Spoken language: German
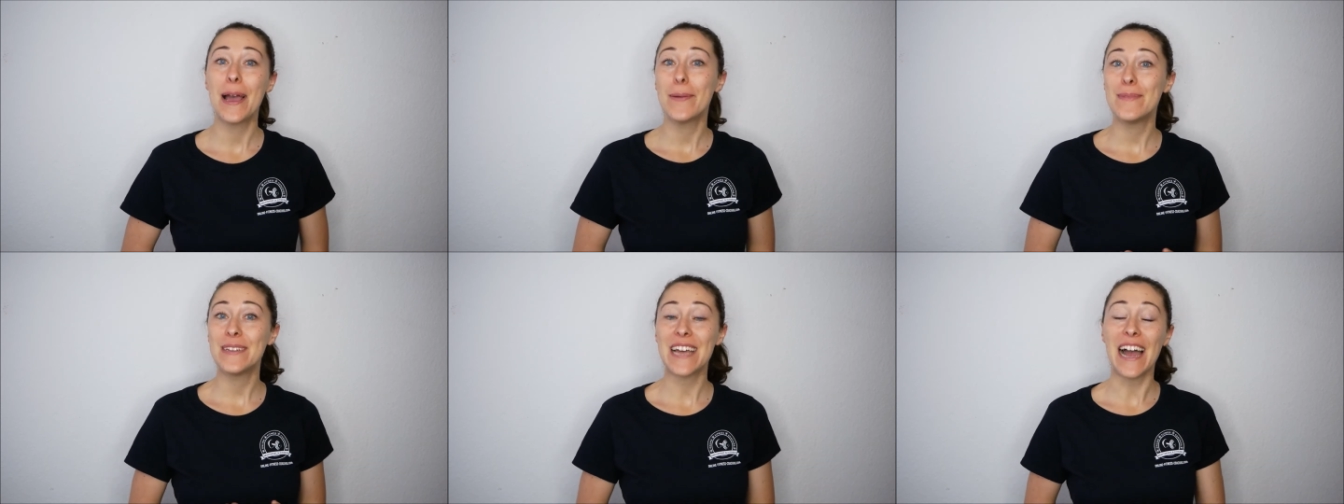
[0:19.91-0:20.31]

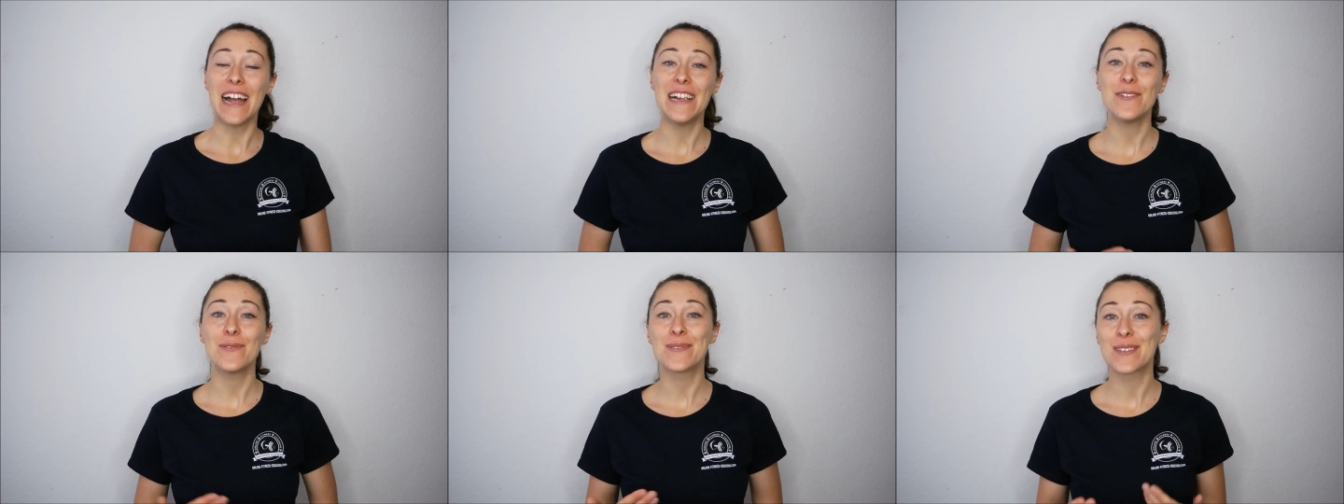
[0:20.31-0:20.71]
mit
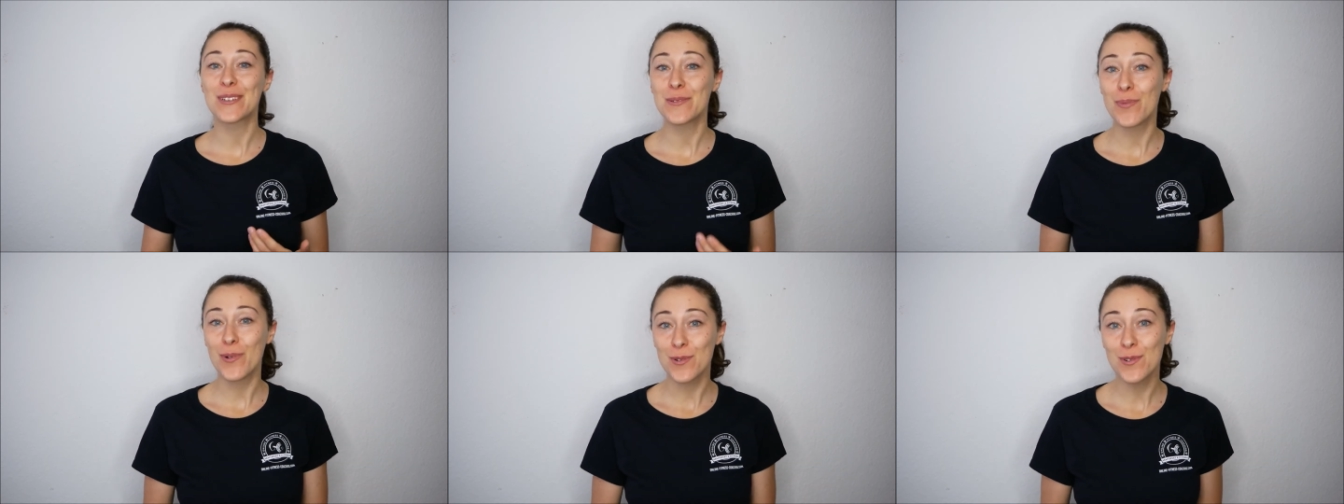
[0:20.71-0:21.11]
all
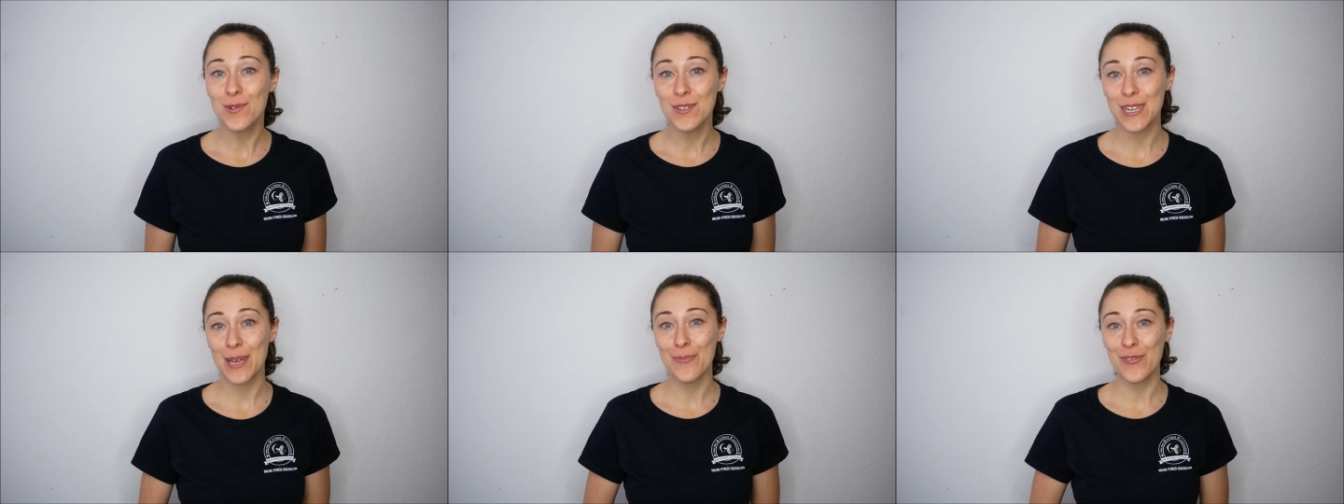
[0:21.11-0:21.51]
unseren
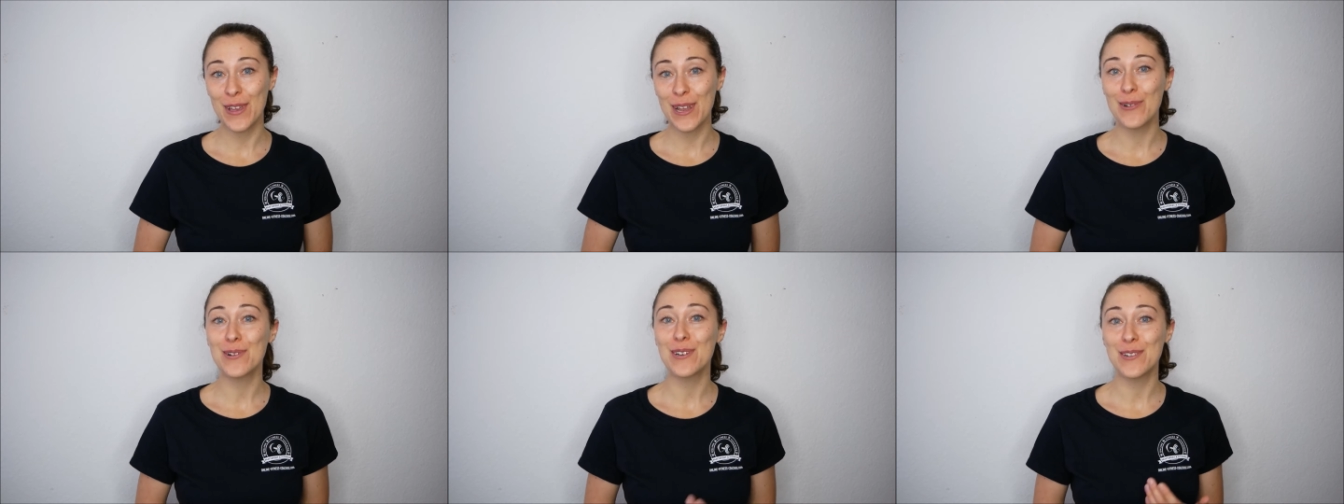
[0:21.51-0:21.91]

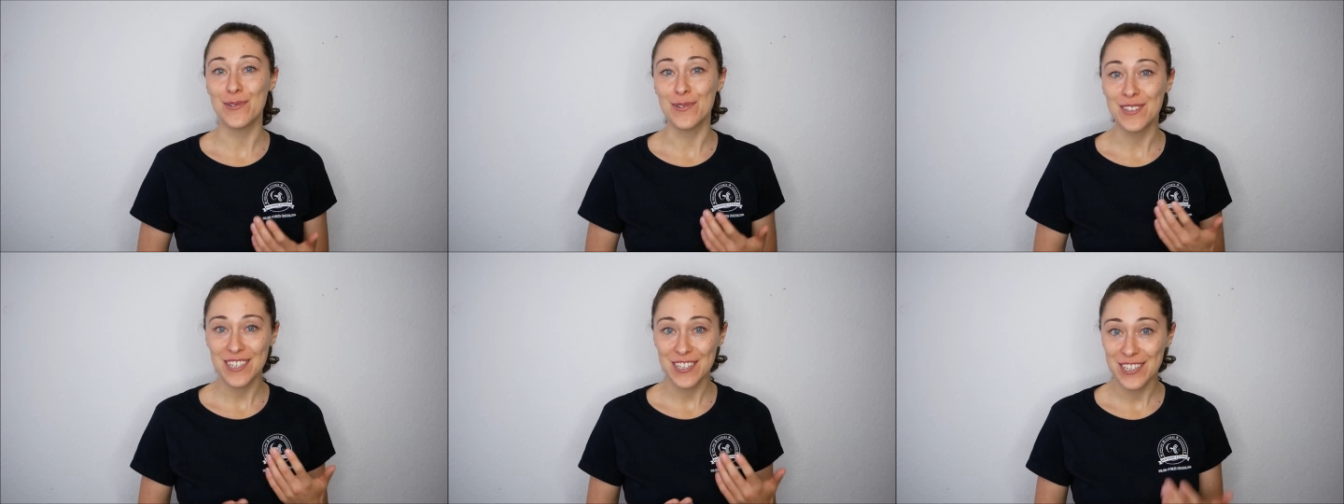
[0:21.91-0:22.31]
Produktempfehlungen
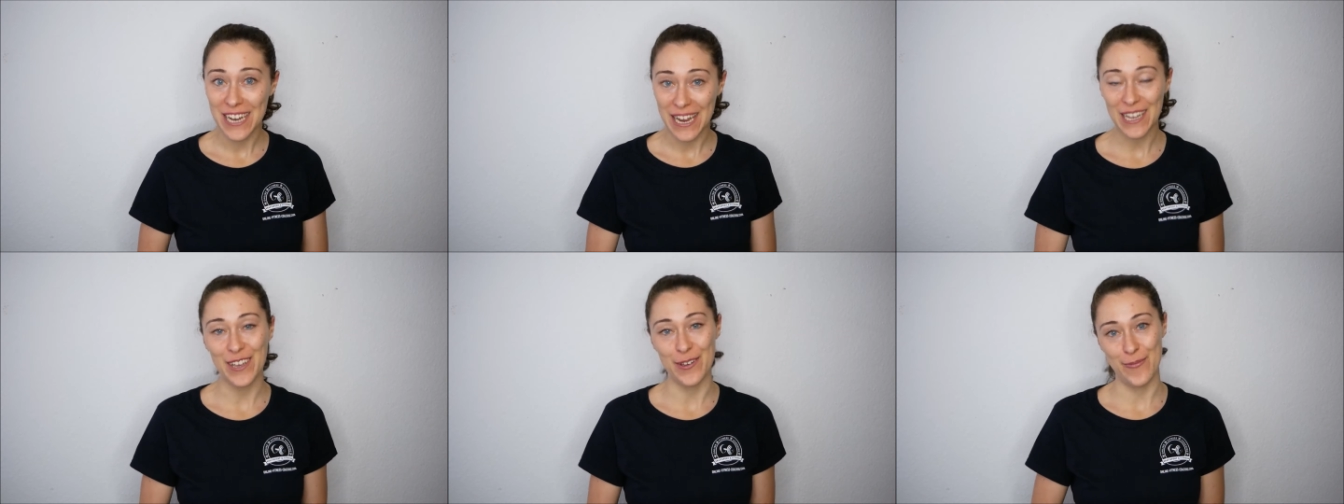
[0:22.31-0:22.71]
und
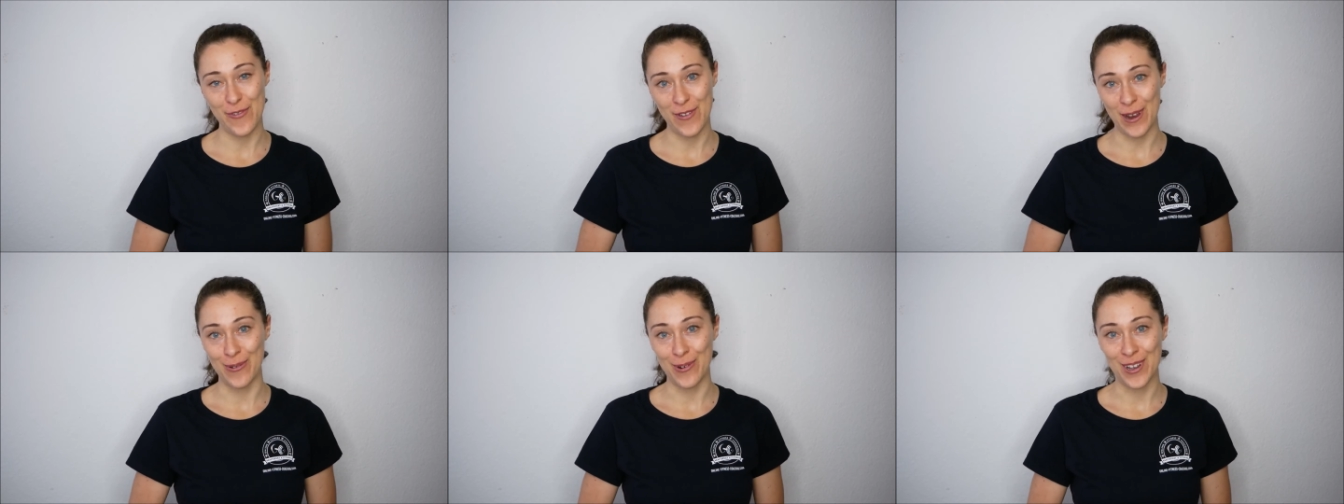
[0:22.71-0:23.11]

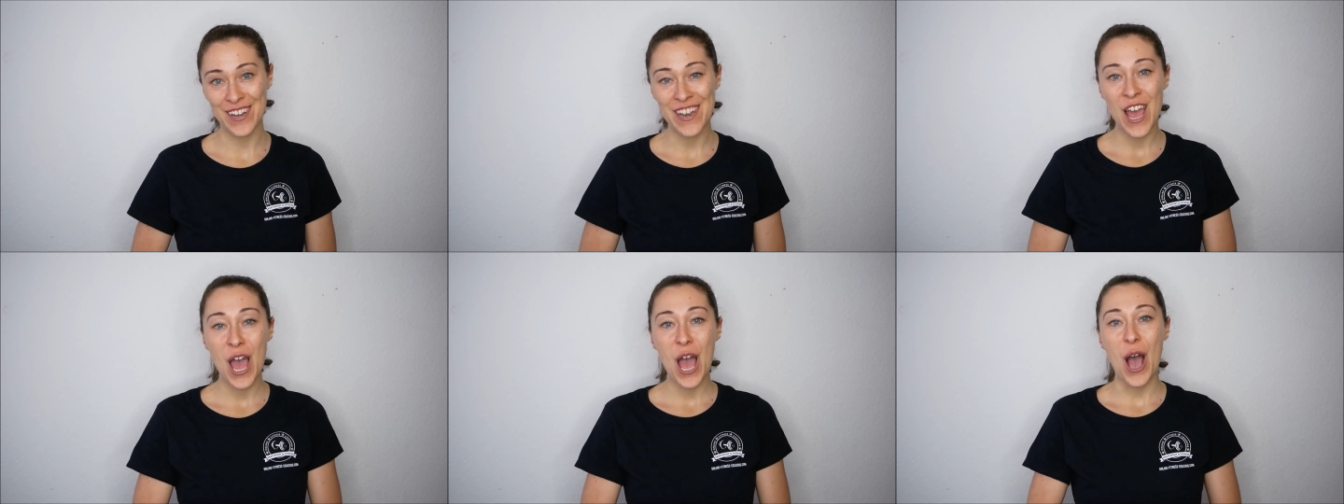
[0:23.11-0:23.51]
Geschenkempfehlungen